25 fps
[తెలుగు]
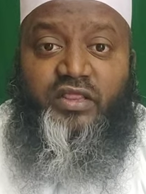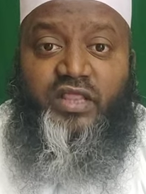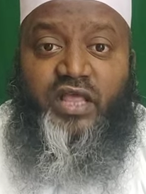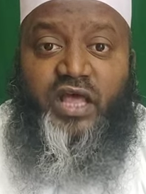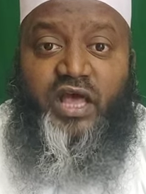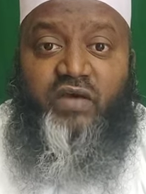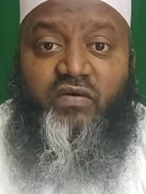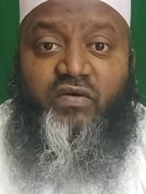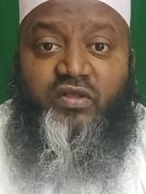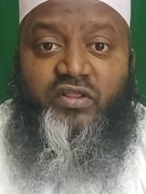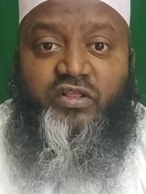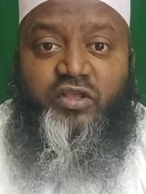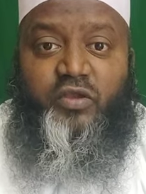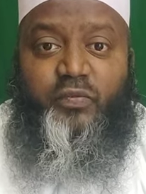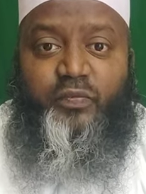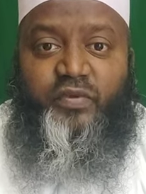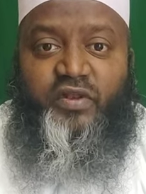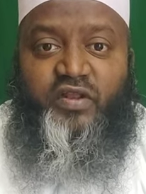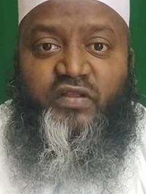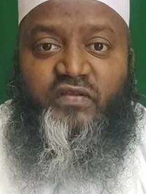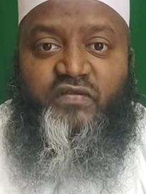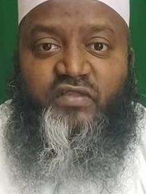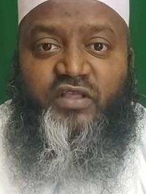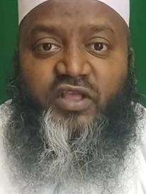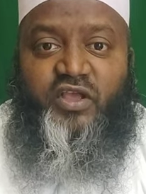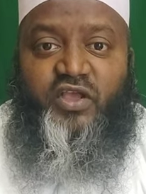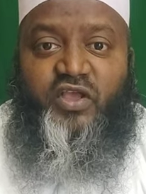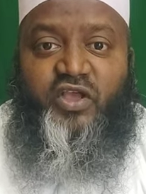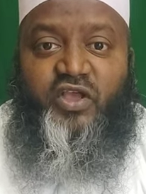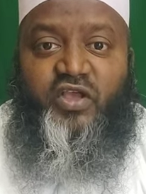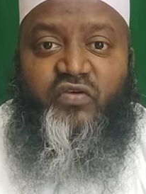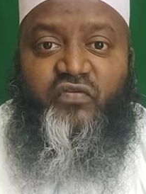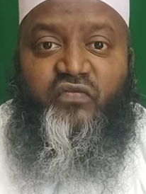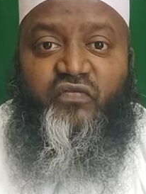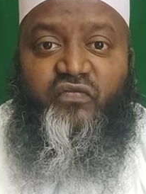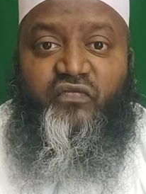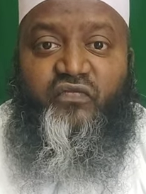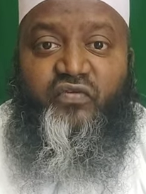దావత్కి పిలిస్తే
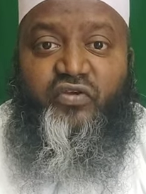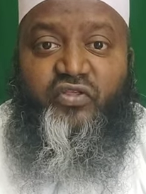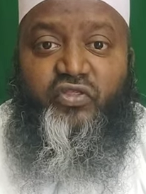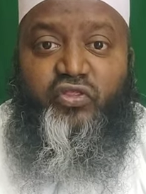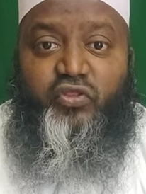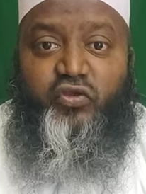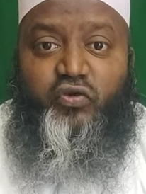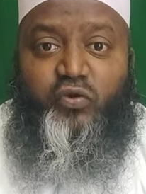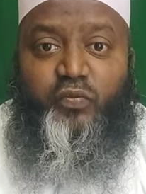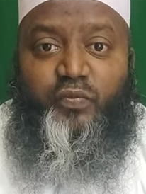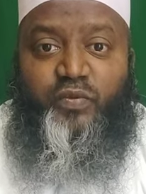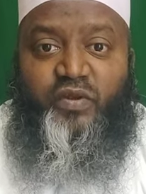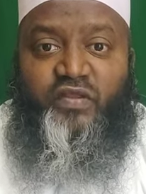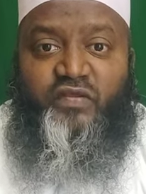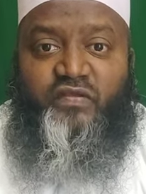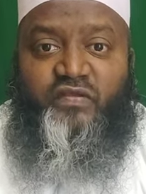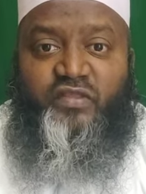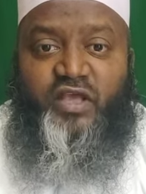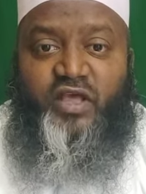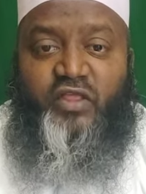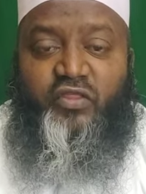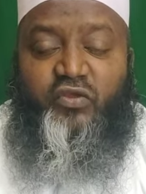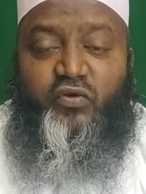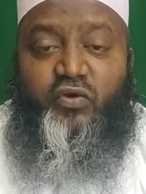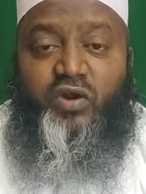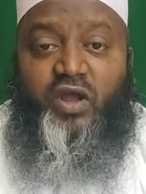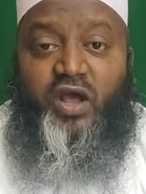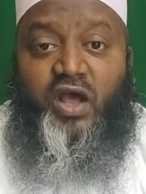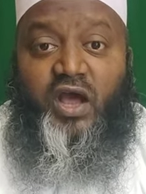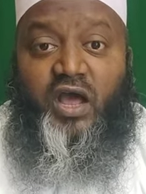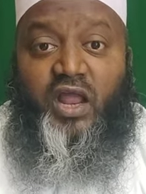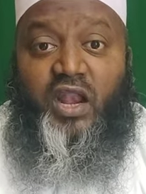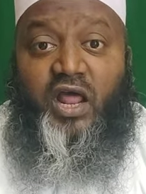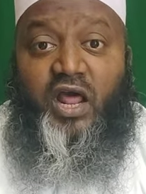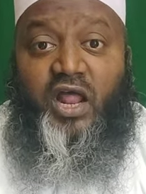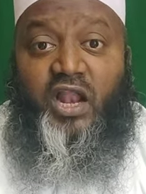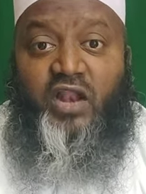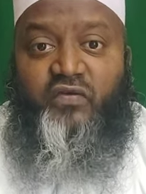విందుకు పిలిస్తే అది కూడా
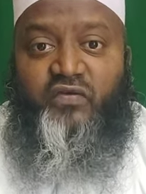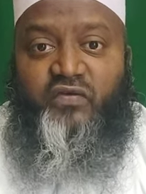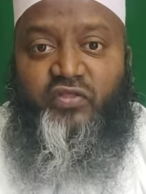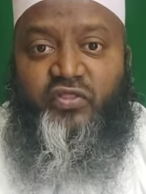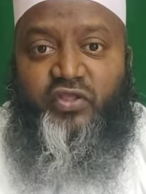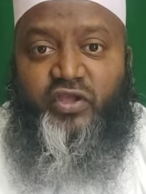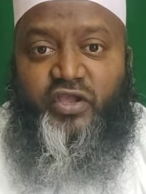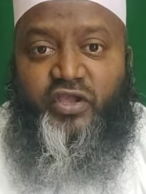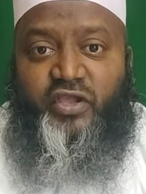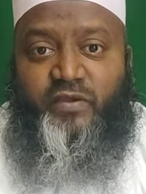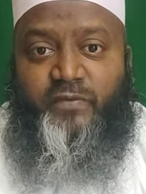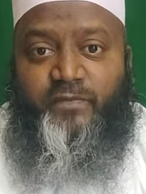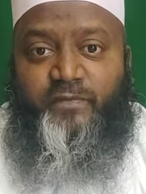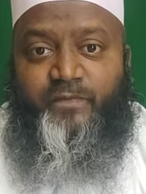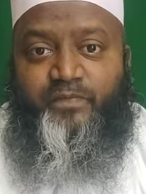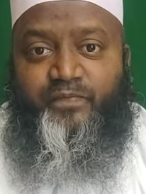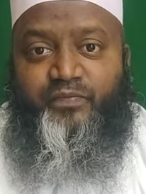హలాల్ విందుకి